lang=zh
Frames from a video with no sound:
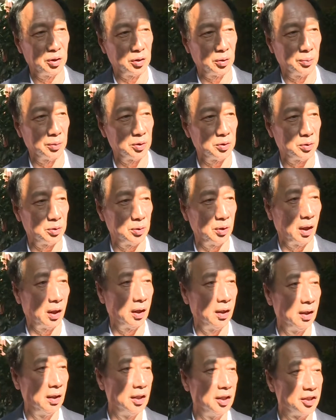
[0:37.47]
底什么需
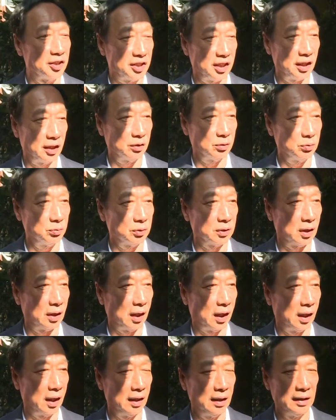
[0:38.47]
要协助的哈。